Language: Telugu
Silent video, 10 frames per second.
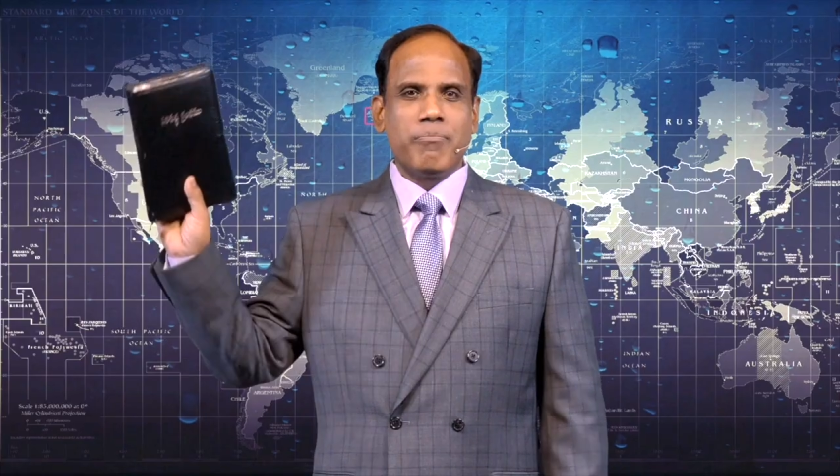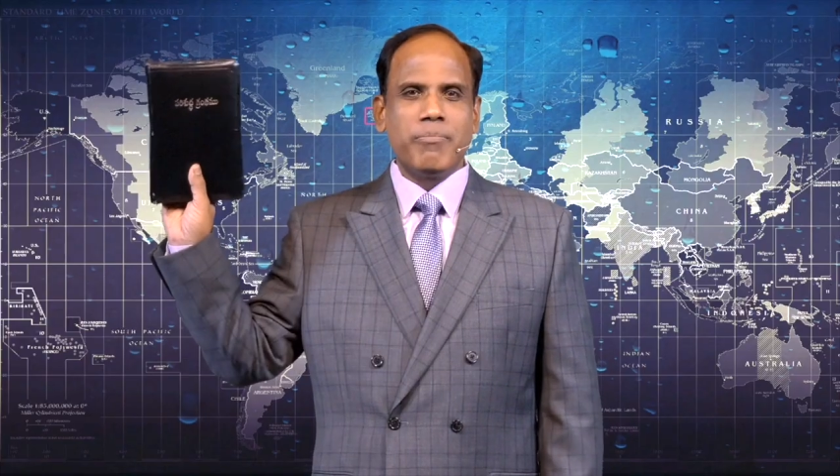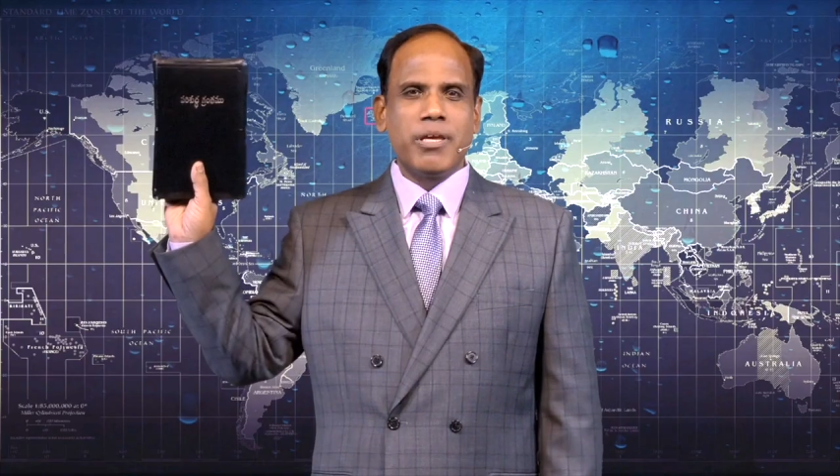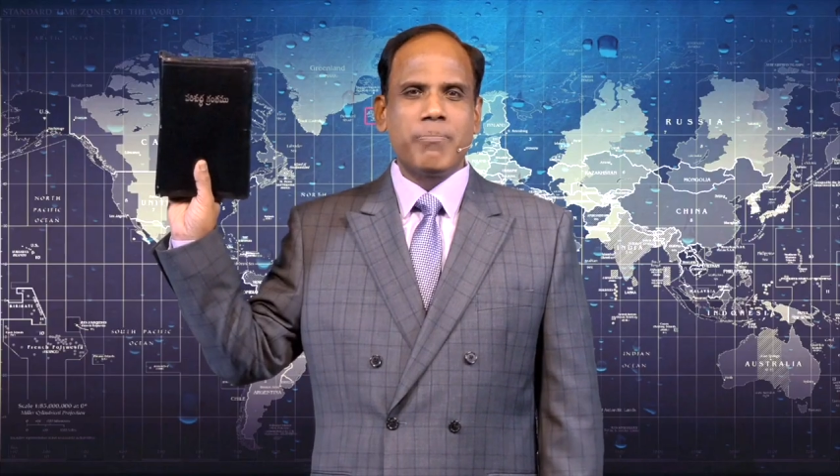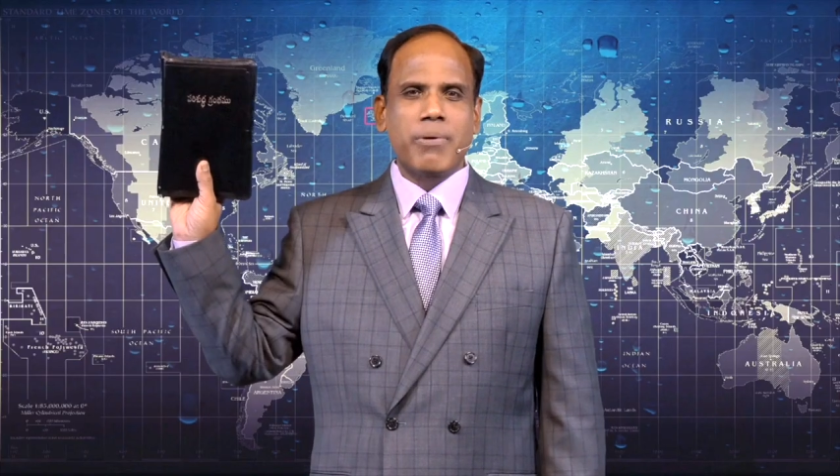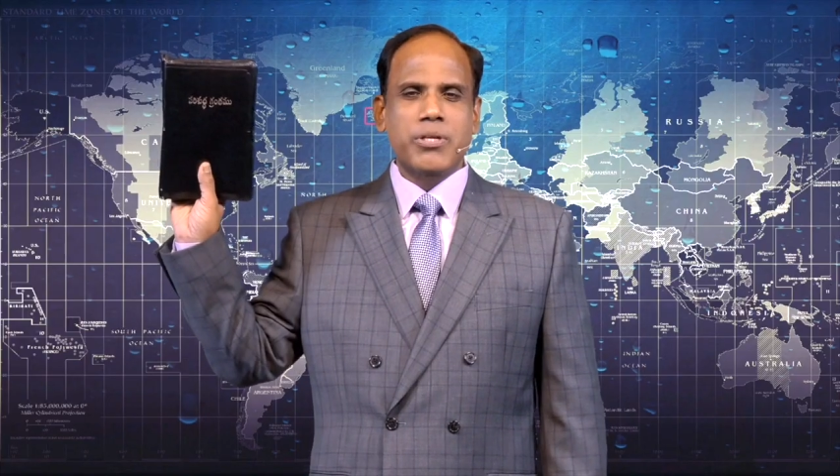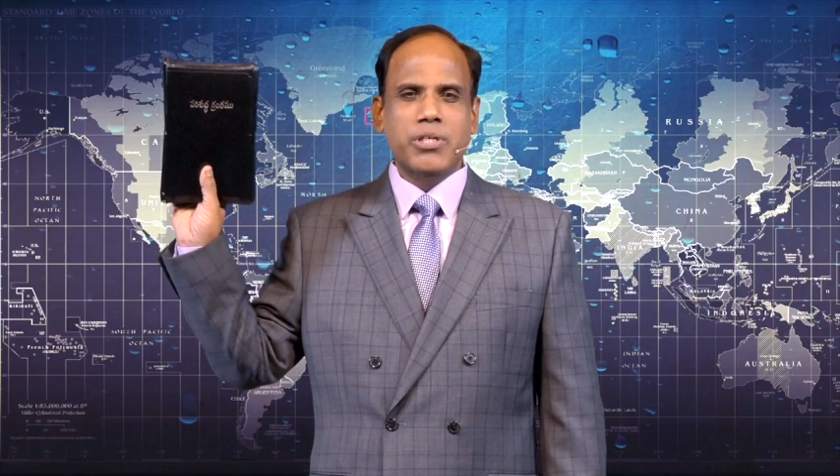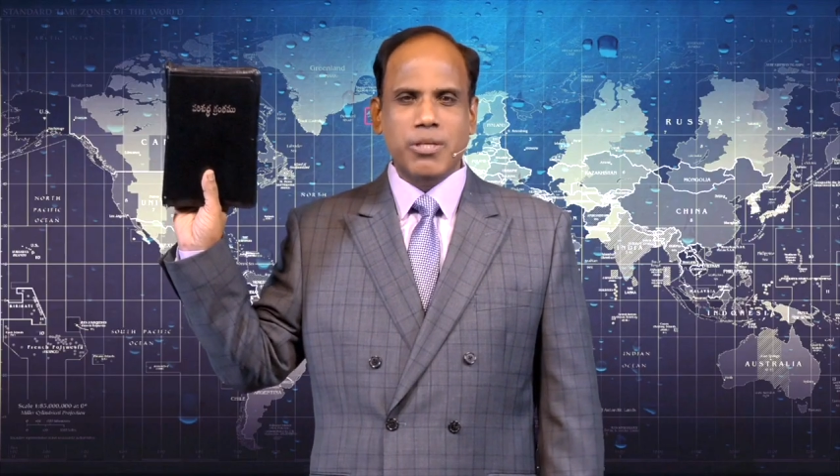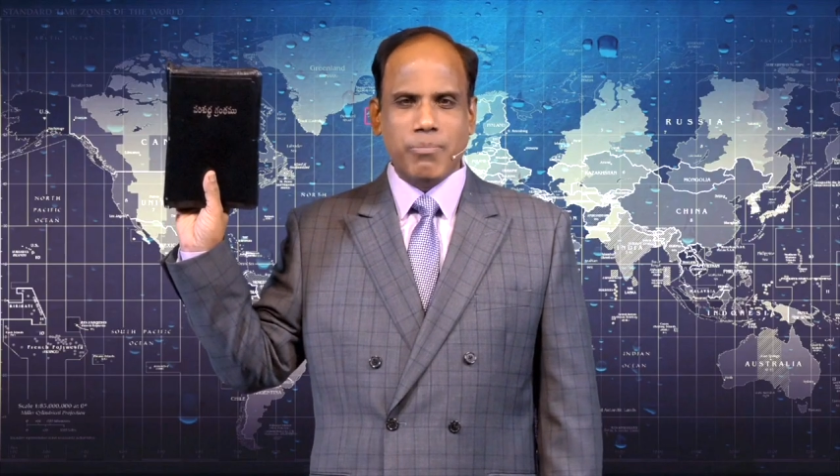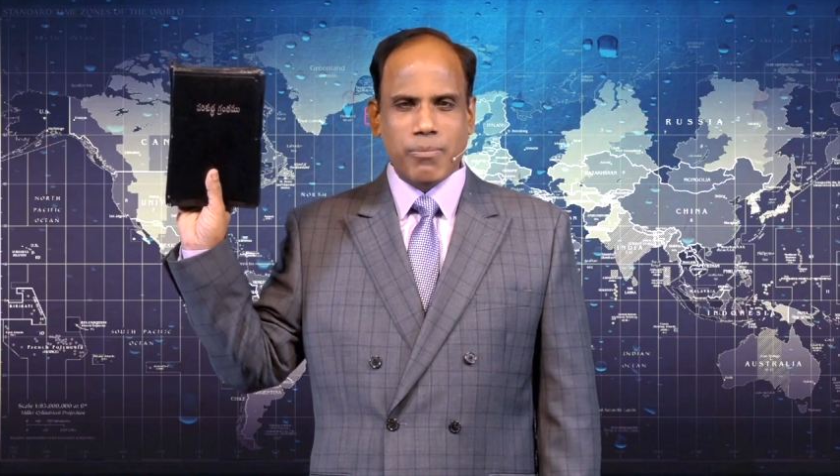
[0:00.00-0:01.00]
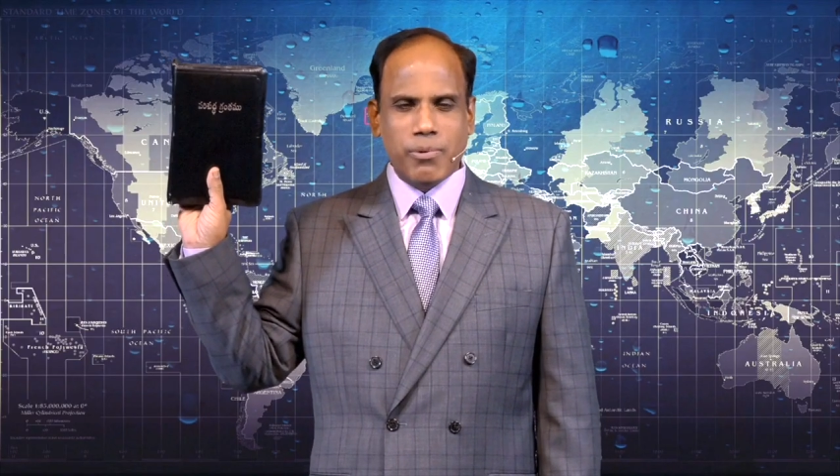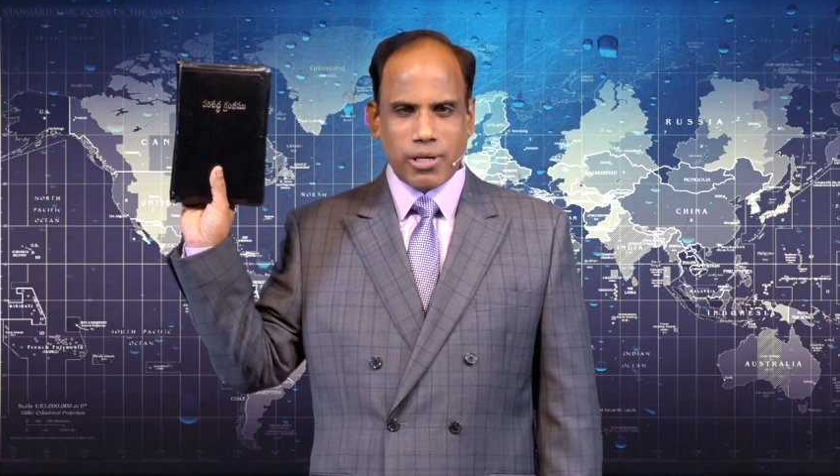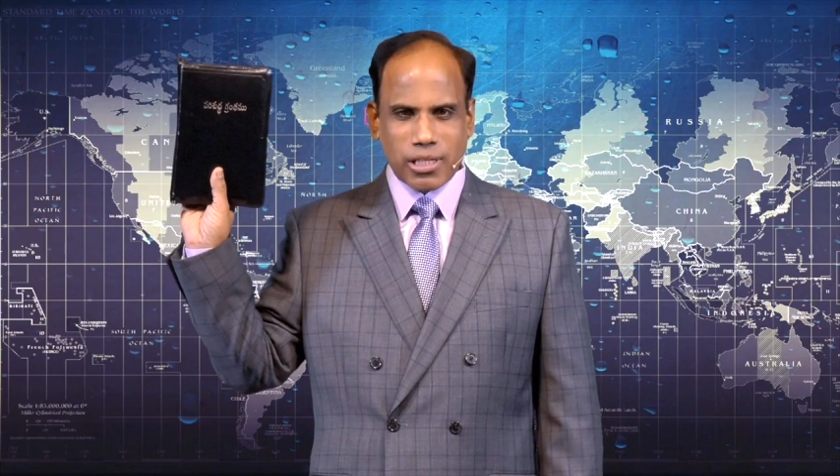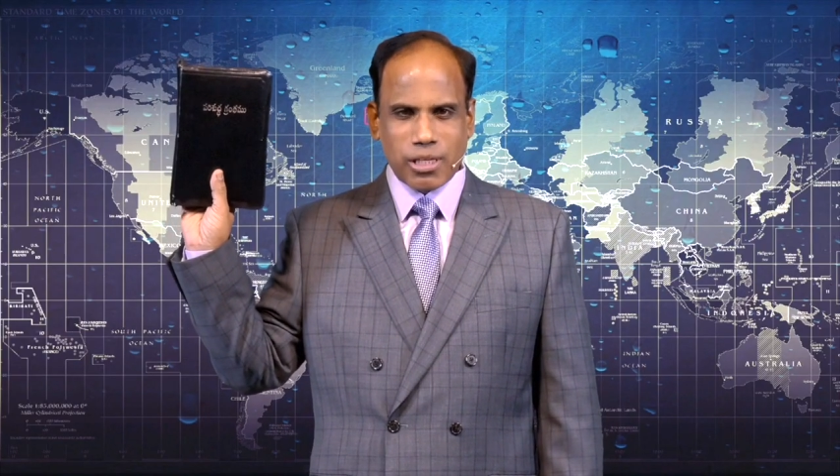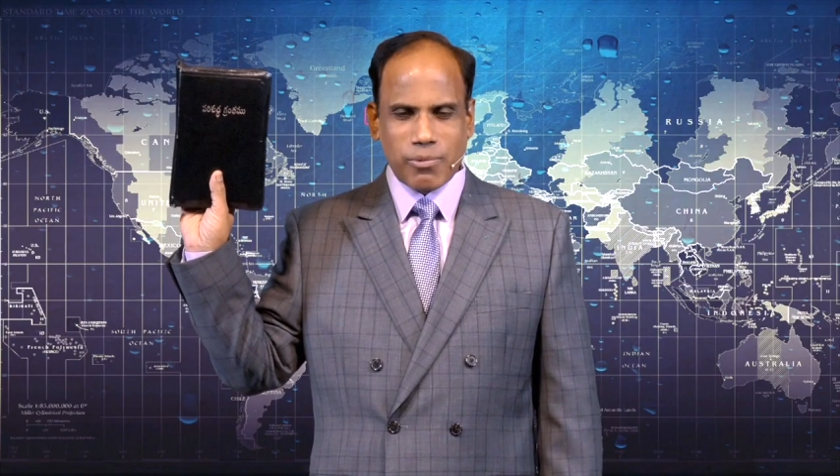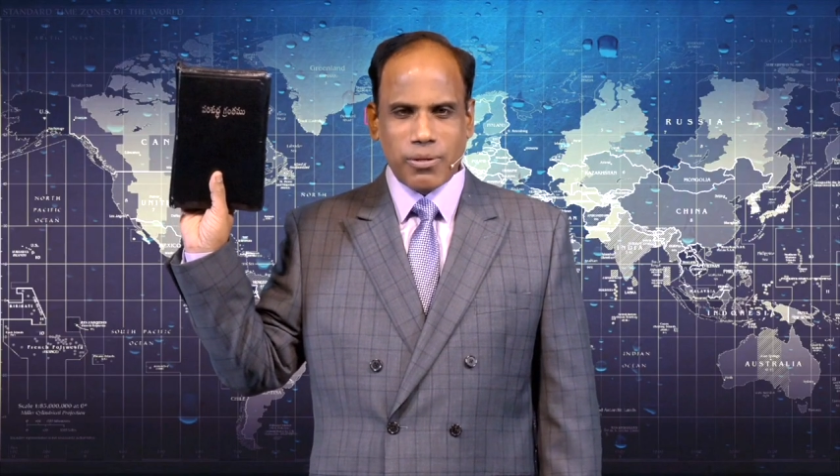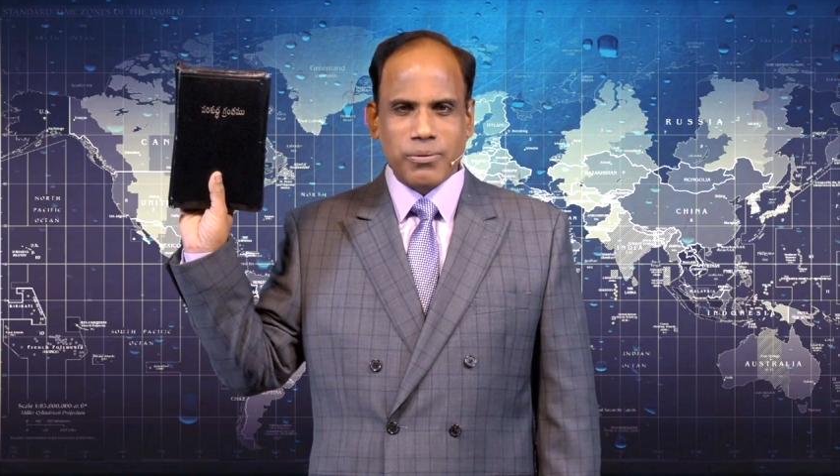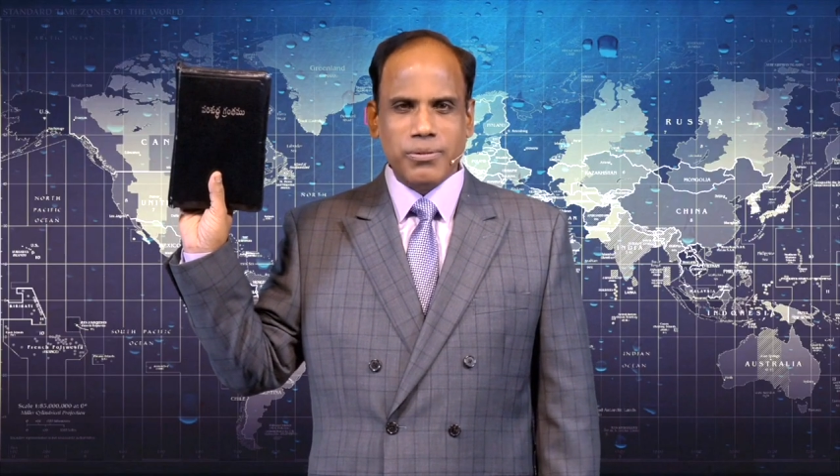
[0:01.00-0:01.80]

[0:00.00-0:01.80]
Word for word: మీ పరిశుద్ధ బైబిల్ గ్రంథమును